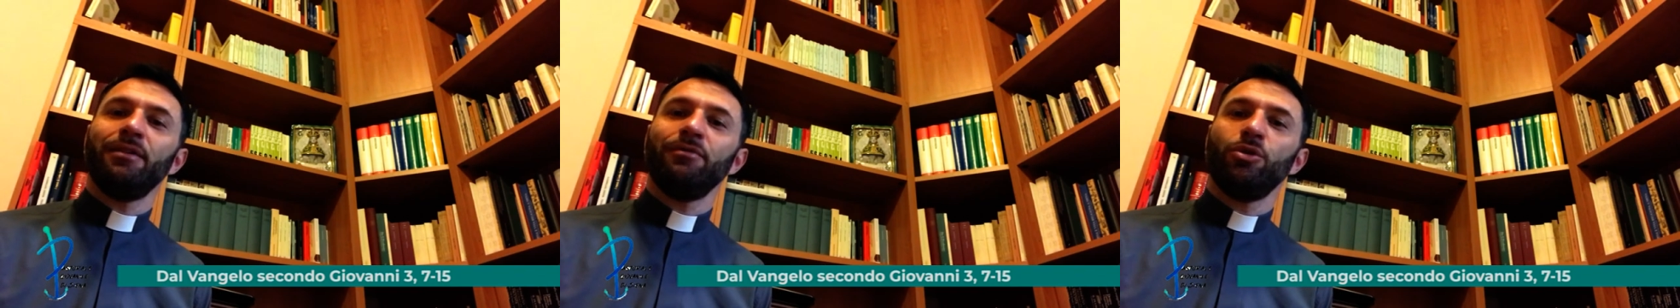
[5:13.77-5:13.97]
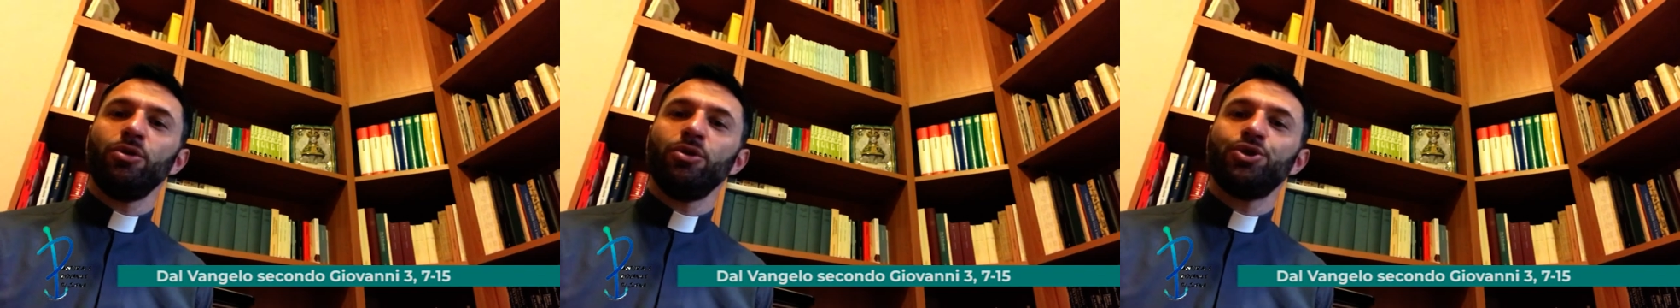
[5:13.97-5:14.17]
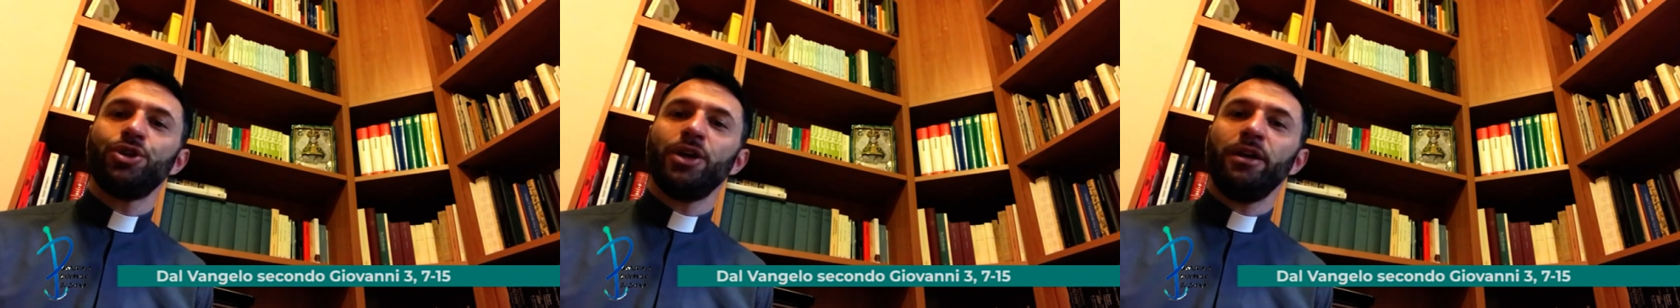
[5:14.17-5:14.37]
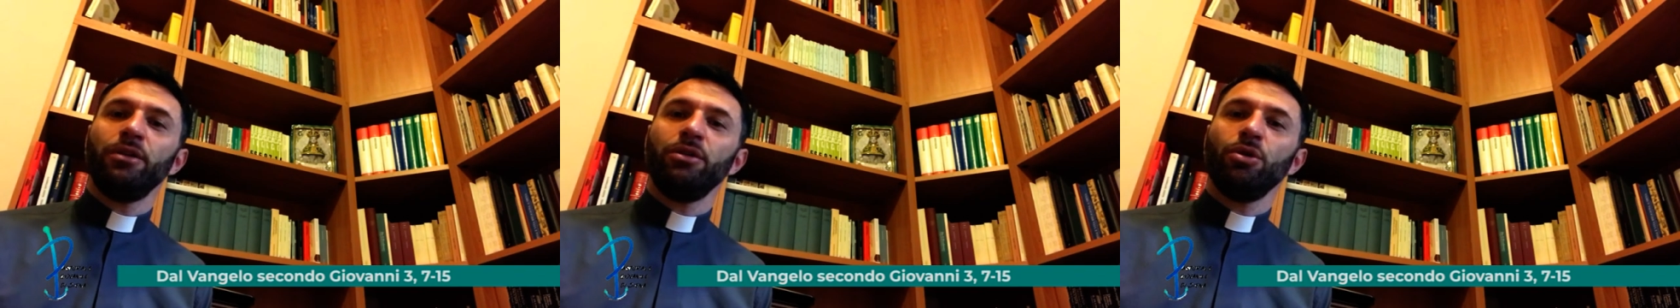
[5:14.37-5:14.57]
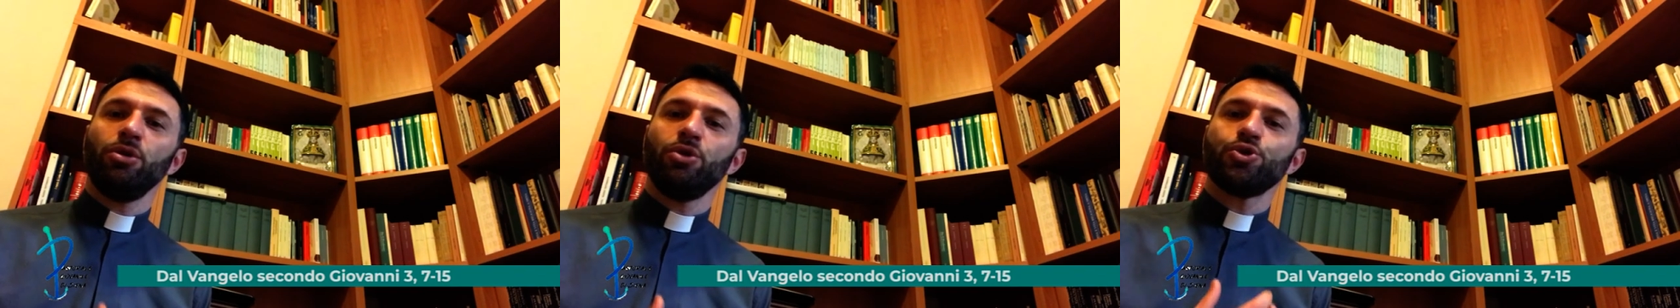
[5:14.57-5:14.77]

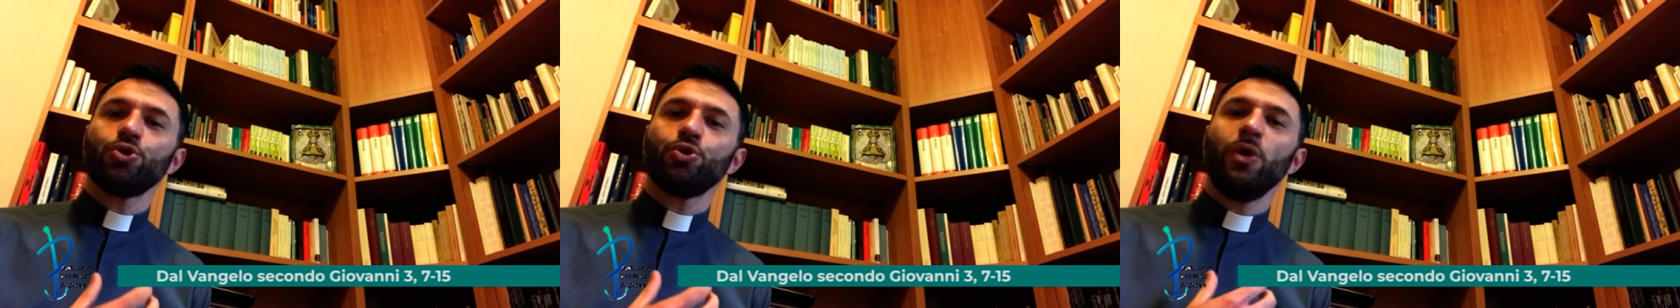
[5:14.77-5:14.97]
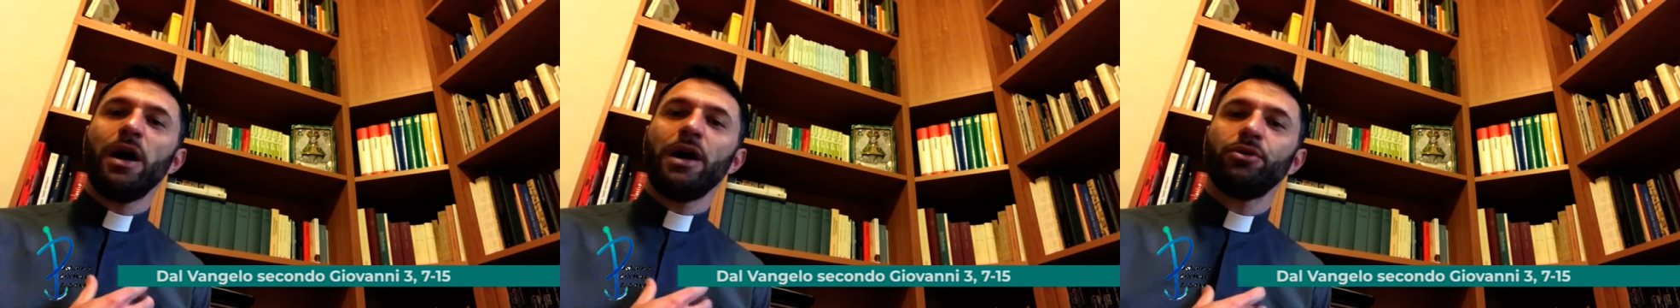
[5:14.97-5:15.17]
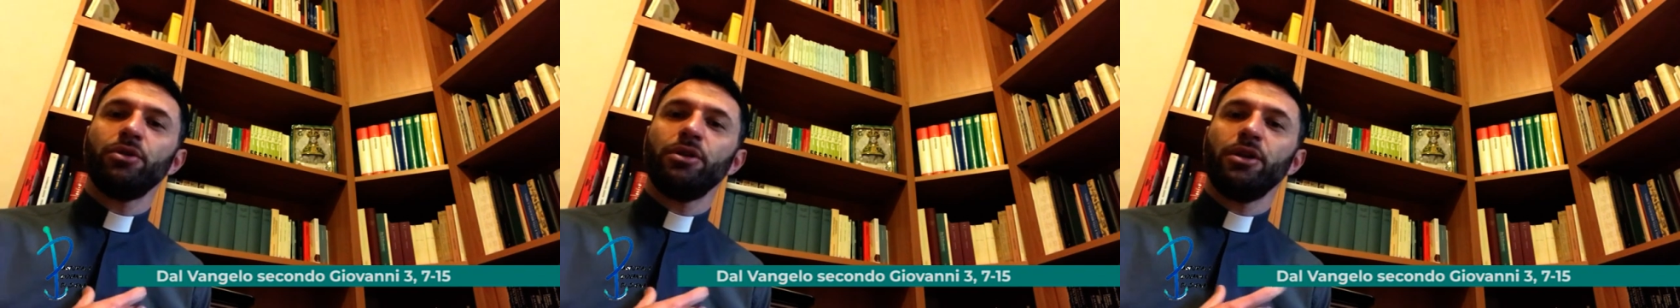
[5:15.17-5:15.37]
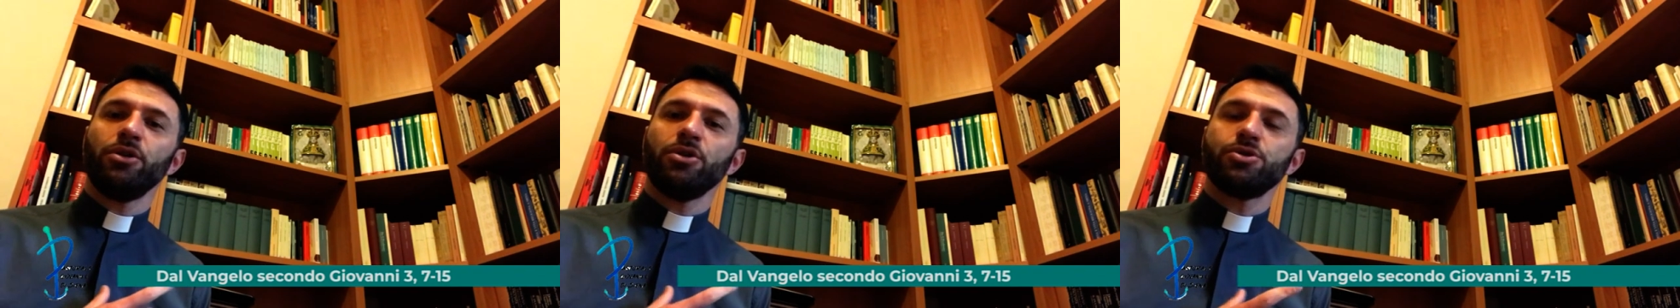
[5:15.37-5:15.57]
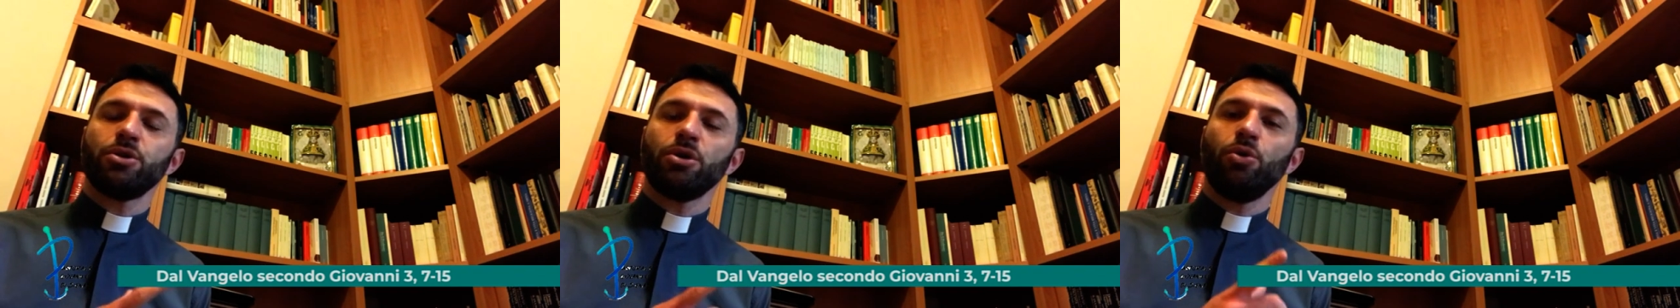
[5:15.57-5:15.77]
volgendo lo sguardo del
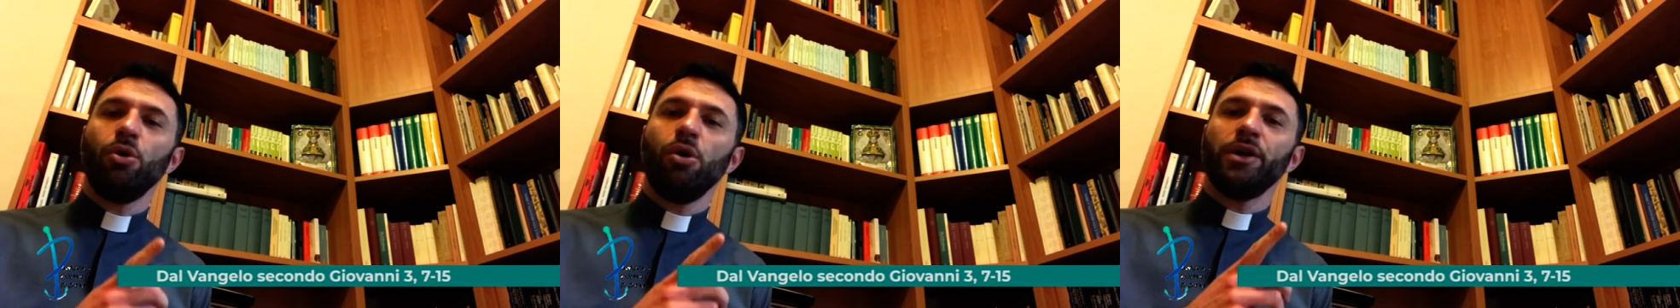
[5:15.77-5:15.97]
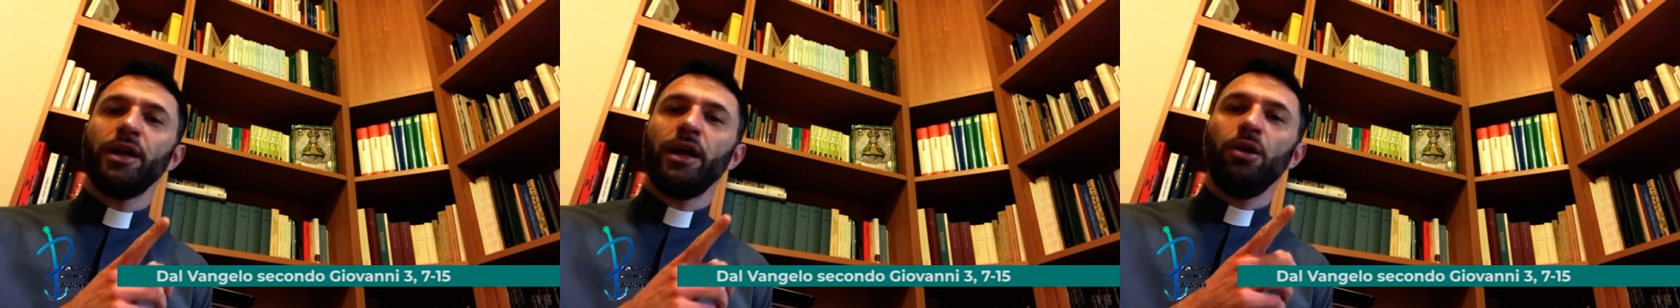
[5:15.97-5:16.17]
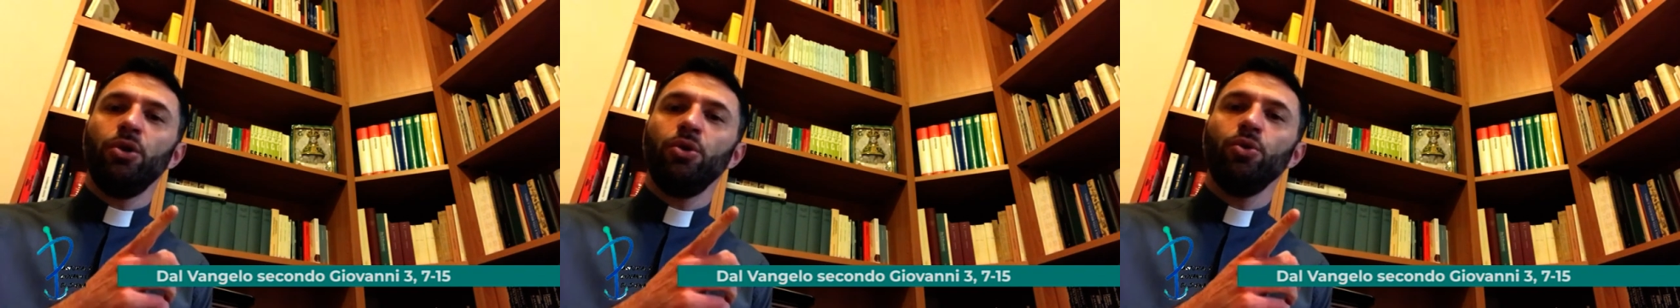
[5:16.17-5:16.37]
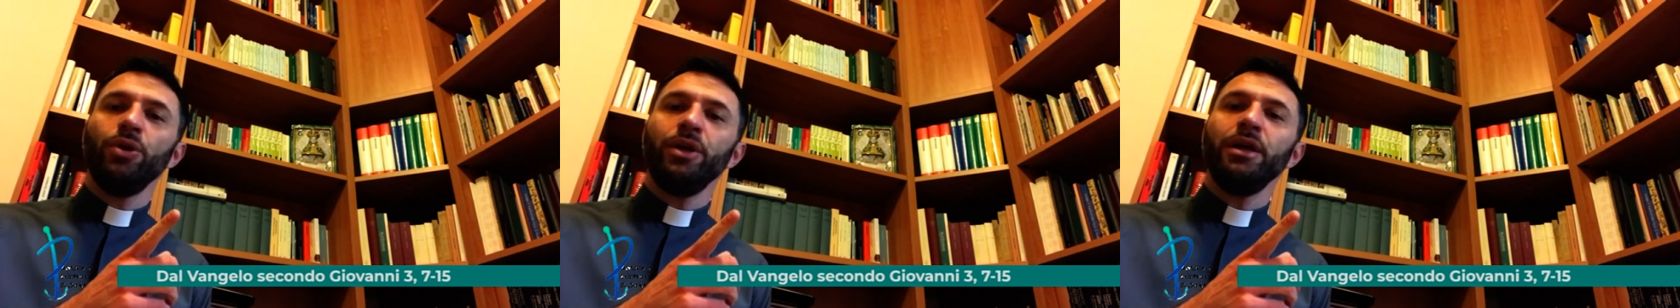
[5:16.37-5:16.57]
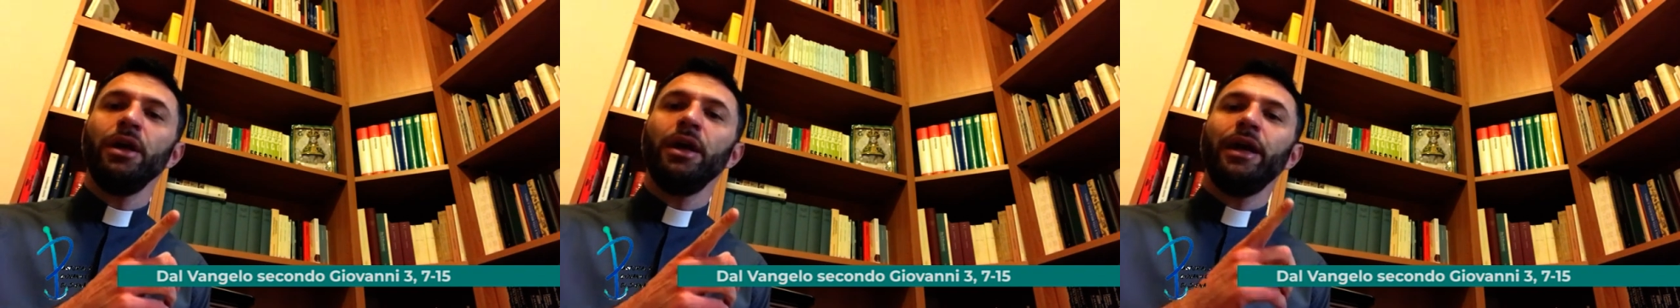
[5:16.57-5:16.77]
nostro cuore a
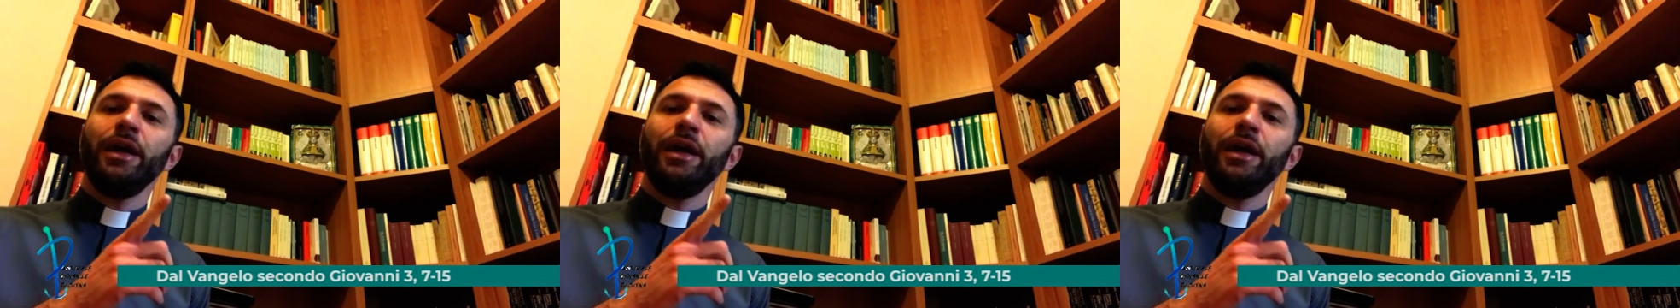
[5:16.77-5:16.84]
lui,